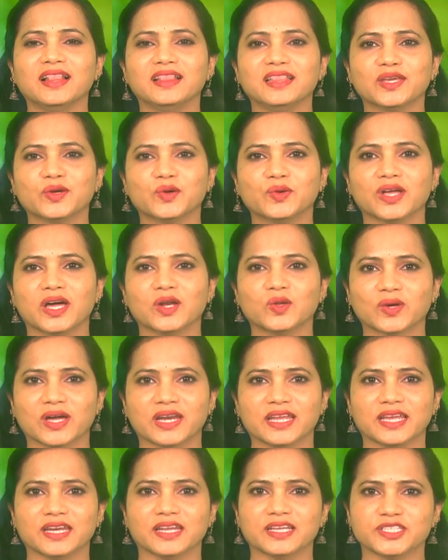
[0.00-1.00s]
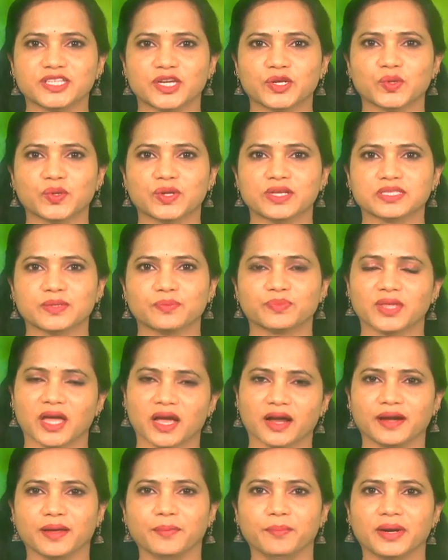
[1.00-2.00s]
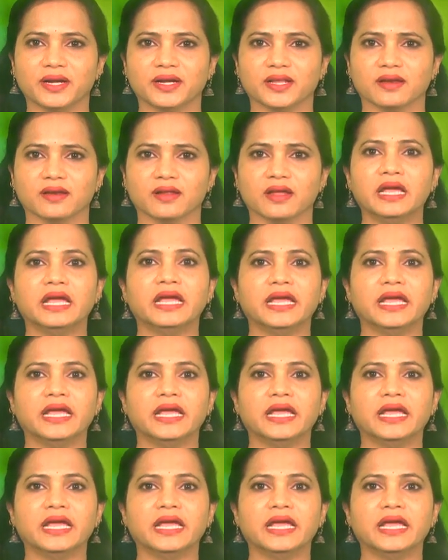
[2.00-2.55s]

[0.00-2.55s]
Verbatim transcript: హెల్దీ గుణాలు కలిగిన చెరుకు రసం తాగడం బెటర్